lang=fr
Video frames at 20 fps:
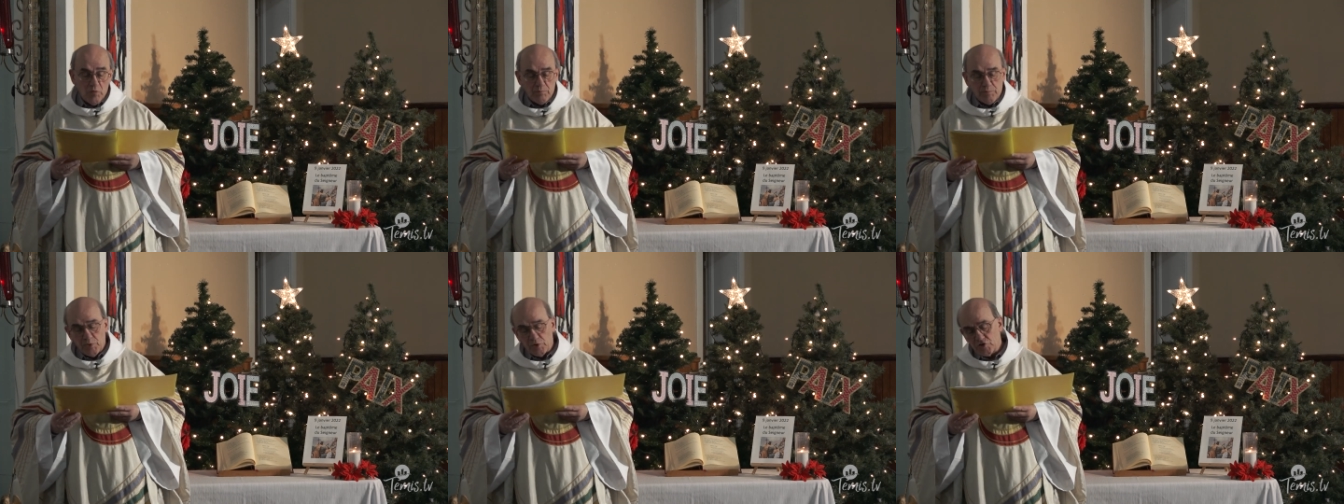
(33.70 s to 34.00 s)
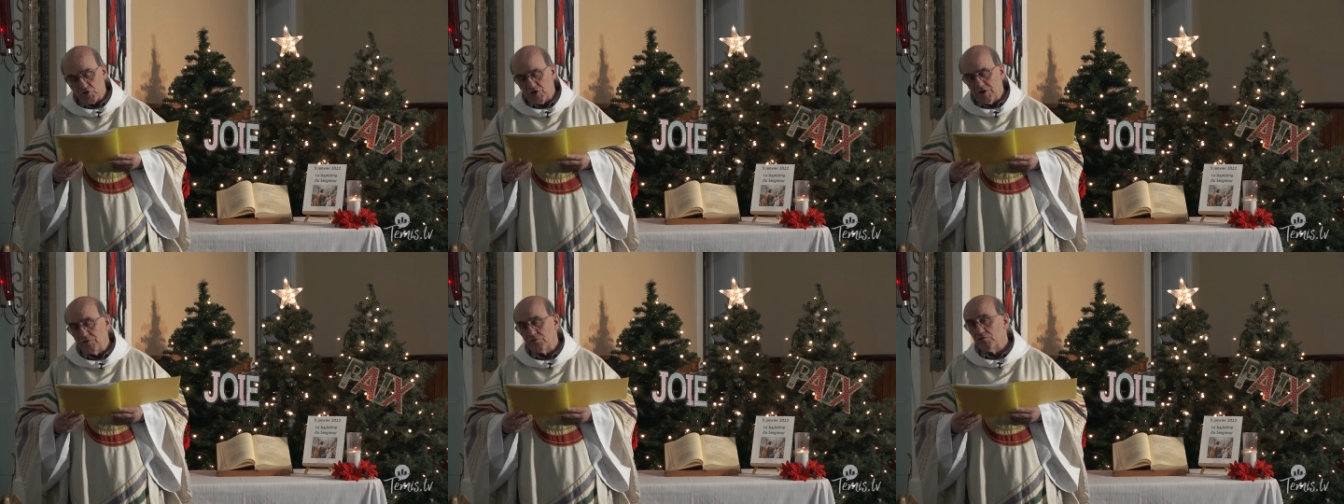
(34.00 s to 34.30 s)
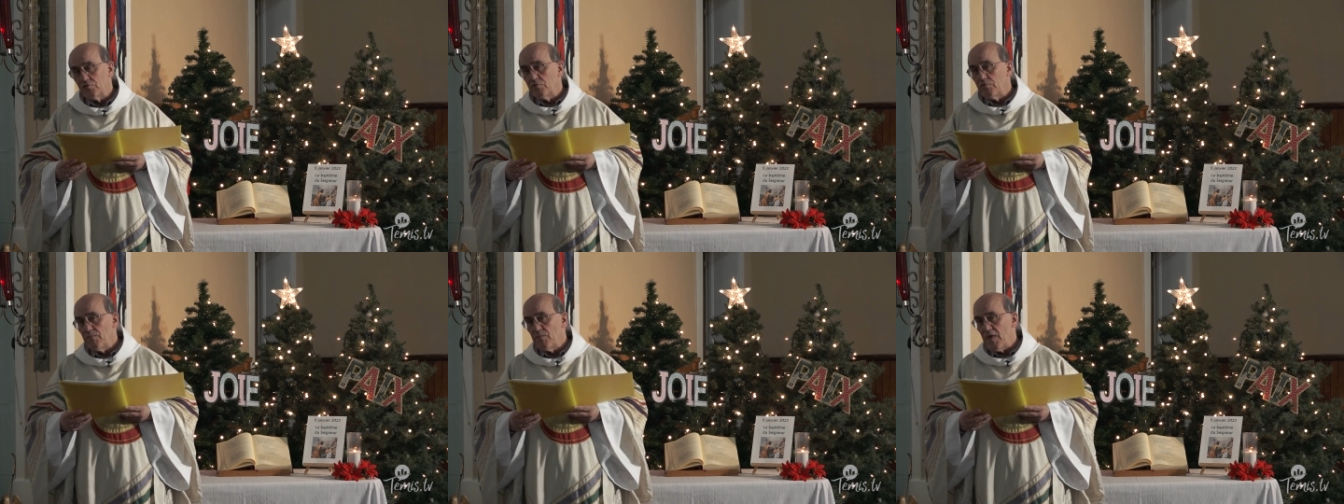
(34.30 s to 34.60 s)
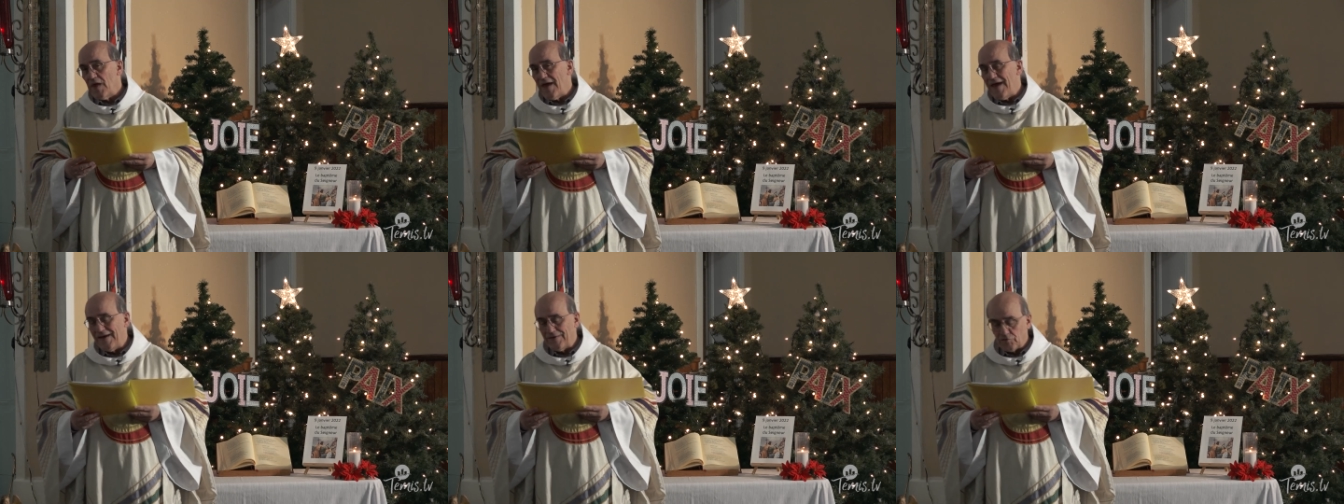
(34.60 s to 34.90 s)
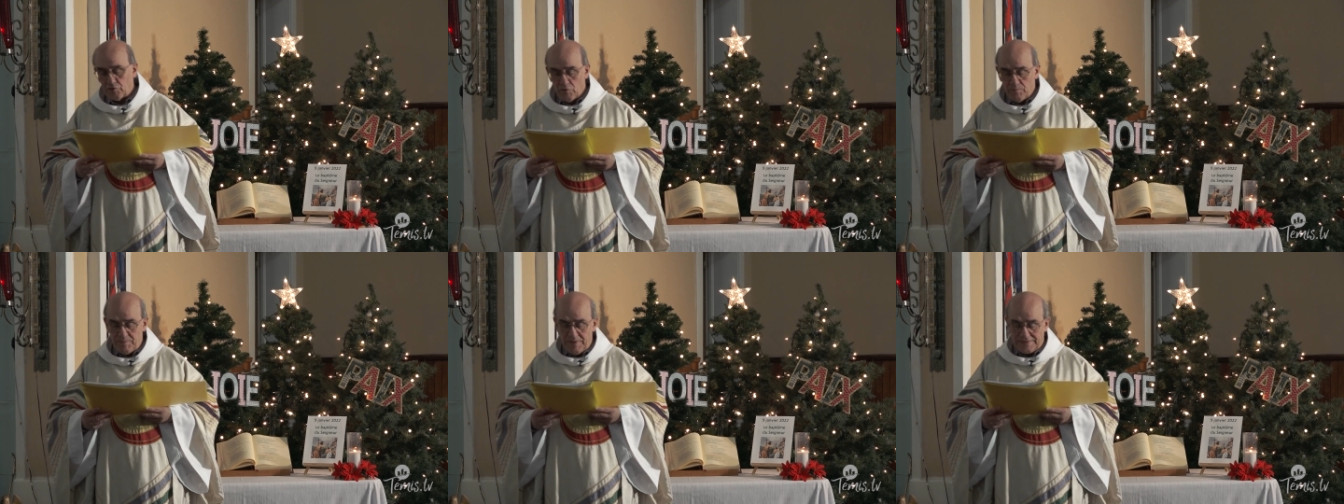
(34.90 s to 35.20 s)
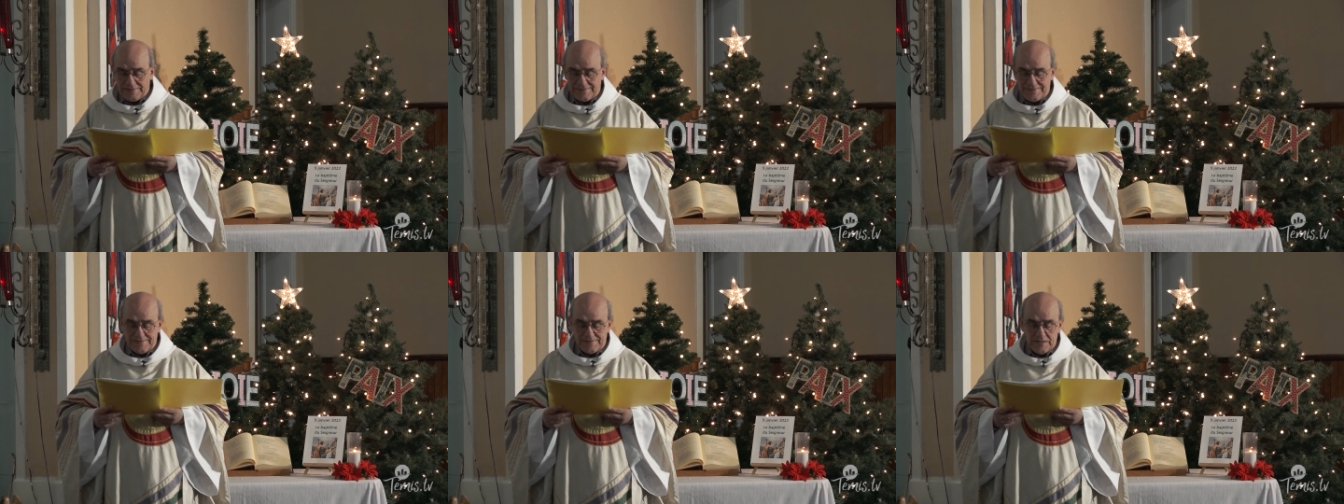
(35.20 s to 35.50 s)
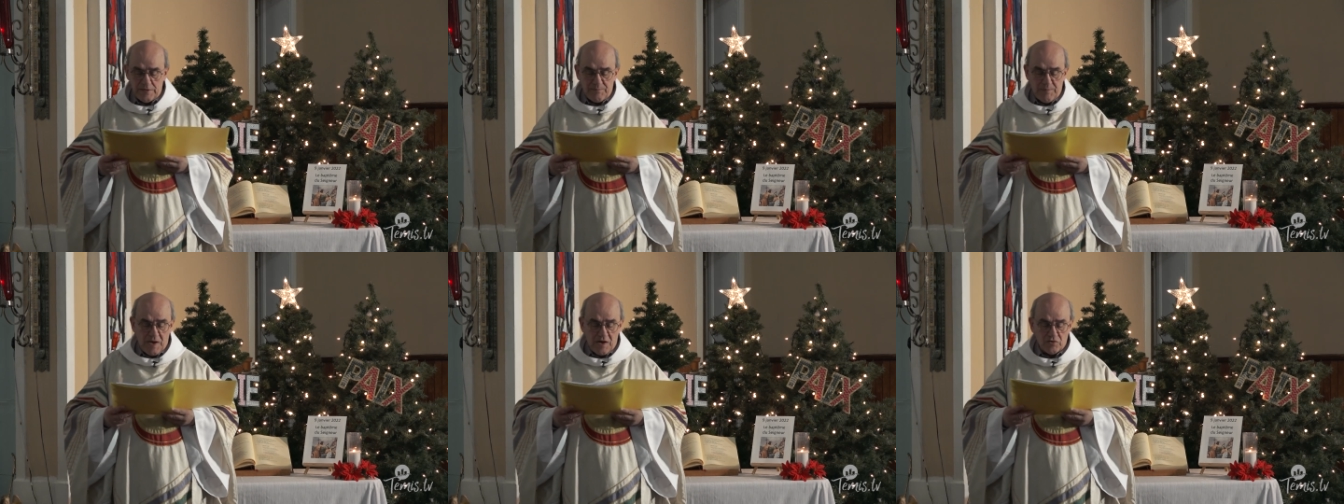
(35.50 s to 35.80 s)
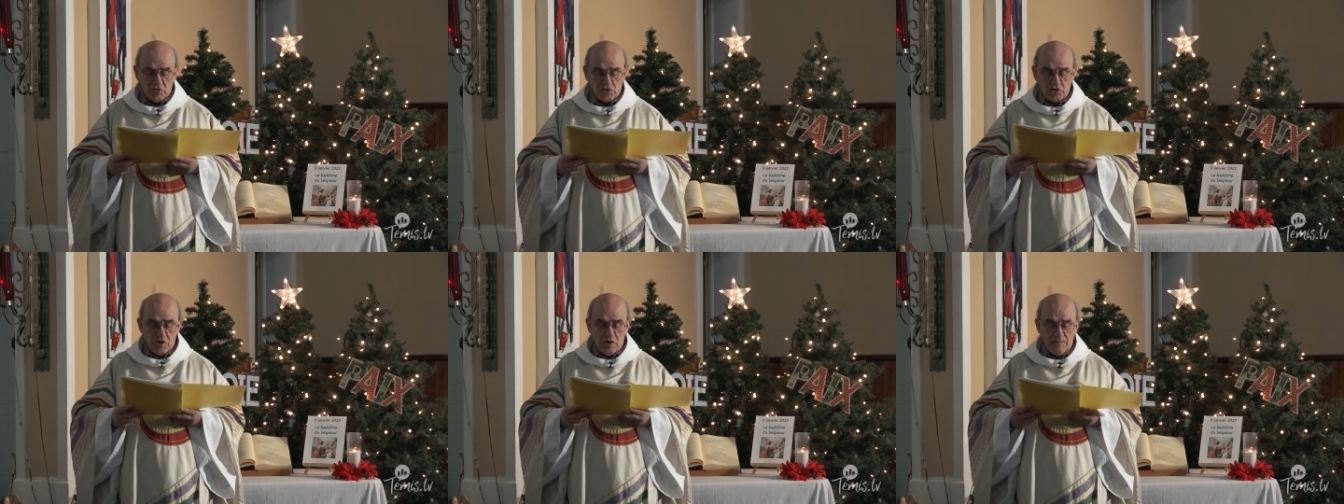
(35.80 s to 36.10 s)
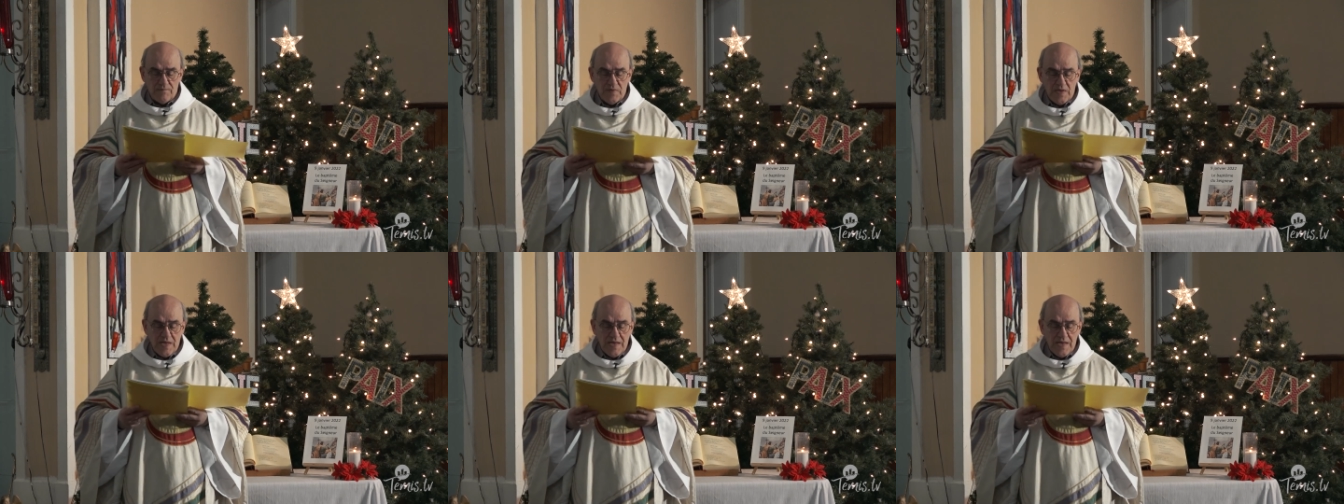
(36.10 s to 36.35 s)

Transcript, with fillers: Pour Jésus, être baptisé par Jean,